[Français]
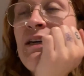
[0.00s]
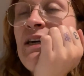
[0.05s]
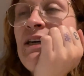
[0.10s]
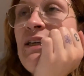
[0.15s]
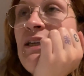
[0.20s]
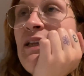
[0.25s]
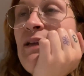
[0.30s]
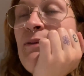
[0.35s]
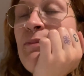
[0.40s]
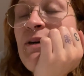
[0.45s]
Là,
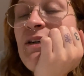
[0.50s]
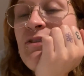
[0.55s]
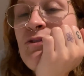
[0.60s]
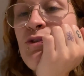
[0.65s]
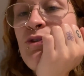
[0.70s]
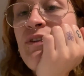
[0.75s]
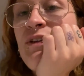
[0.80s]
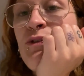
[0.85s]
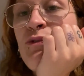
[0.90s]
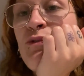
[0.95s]
il est
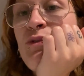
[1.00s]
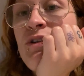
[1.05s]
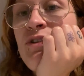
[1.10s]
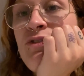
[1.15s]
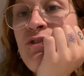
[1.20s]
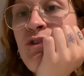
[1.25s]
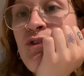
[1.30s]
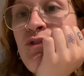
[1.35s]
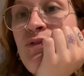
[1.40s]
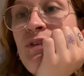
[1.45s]
presque
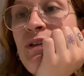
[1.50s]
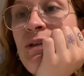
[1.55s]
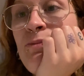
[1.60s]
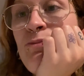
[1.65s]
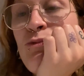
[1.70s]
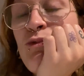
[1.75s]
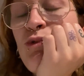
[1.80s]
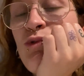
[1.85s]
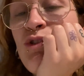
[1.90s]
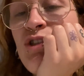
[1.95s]
23h, je vais aller
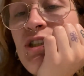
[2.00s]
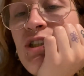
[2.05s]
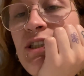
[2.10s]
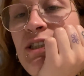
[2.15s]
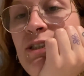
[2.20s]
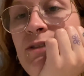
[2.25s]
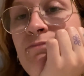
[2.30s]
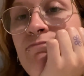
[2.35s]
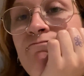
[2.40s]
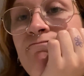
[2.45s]
me
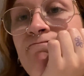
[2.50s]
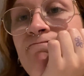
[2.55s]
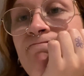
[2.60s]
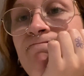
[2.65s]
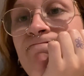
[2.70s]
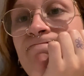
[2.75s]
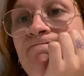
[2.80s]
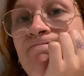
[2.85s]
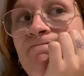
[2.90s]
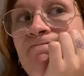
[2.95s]
coucher.
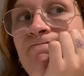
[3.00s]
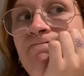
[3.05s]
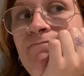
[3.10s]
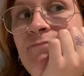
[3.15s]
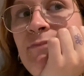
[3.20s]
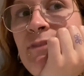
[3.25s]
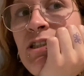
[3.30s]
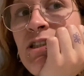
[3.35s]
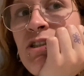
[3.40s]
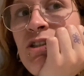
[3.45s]

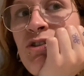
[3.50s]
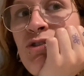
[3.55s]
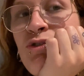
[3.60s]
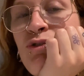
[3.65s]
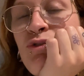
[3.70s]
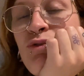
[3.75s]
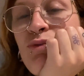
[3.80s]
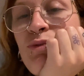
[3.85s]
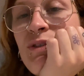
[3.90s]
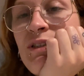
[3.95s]
je
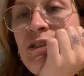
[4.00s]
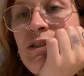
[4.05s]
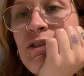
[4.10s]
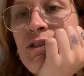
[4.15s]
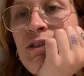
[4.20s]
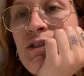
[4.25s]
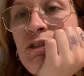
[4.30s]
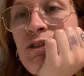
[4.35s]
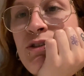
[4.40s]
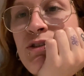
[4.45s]
suis
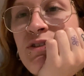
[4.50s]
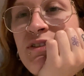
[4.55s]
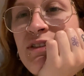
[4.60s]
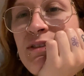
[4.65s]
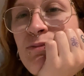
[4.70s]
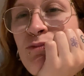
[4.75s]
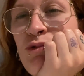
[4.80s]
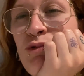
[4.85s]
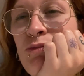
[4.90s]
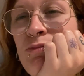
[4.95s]
euh, dans
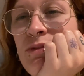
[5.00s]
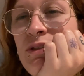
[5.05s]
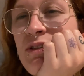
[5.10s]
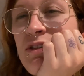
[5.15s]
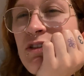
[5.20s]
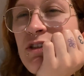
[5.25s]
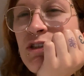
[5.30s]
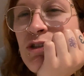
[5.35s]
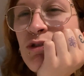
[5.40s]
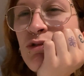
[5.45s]
un mood
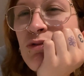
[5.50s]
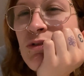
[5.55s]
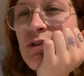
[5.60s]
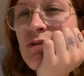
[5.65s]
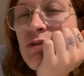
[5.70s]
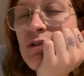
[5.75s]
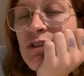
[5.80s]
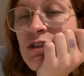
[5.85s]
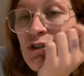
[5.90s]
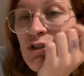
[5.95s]
mitigé, tu vois.
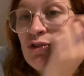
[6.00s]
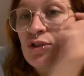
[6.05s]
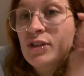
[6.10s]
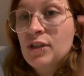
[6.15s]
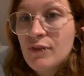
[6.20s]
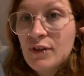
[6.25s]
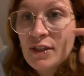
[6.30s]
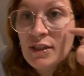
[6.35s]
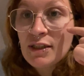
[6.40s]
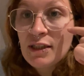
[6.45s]
Là, je suis
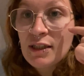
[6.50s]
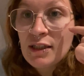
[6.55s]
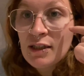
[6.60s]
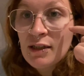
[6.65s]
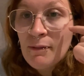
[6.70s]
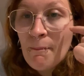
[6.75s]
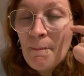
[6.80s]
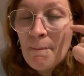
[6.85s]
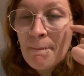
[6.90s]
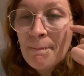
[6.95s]
très
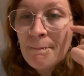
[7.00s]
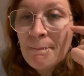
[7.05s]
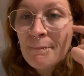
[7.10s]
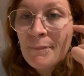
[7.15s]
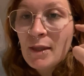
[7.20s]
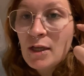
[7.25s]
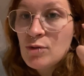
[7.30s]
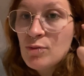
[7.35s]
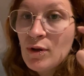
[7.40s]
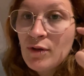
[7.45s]
fatiguée.
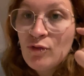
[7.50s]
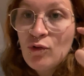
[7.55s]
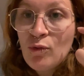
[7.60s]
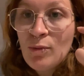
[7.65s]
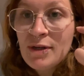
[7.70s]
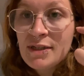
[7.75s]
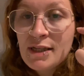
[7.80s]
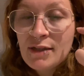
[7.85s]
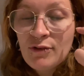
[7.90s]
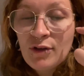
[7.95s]
Je me lève
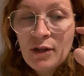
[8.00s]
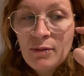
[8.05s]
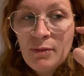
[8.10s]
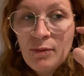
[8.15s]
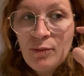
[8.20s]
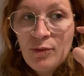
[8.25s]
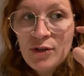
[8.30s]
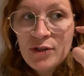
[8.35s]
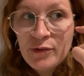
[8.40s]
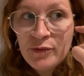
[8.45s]
demain à
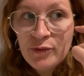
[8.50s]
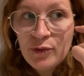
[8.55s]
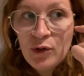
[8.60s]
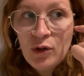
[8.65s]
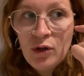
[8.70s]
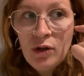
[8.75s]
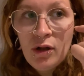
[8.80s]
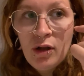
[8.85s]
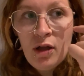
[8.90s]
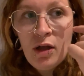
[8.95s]
7h30 pour les
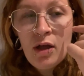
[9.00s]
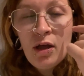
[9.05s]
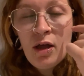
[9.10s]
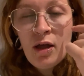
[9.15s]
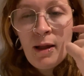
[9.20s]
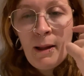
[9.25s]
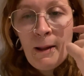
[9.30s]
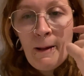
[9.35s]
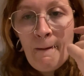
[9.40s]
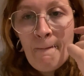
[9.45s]
enfants.
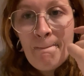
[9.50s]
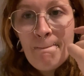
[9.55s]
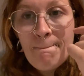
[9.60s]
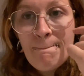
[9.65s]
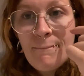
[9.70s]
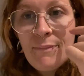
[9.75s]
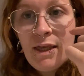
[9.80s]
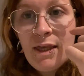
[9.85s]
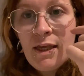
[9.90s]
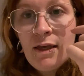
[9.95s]

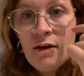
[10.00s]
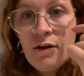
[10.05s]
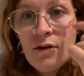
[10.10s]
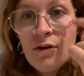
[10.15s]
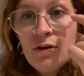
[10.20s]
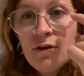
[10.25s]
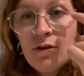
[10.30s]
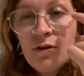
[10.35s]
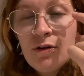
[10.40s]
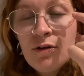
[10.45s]
Mais
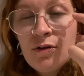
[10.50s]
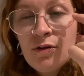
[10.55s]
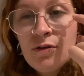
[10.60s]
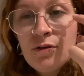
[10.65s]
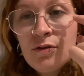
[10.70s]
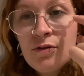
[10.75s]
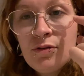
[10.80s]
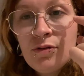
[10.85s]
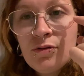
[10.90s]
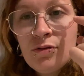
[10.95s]

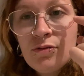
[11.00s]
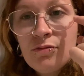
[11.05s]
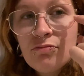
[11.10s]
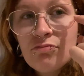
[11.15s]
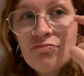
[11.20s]
euh,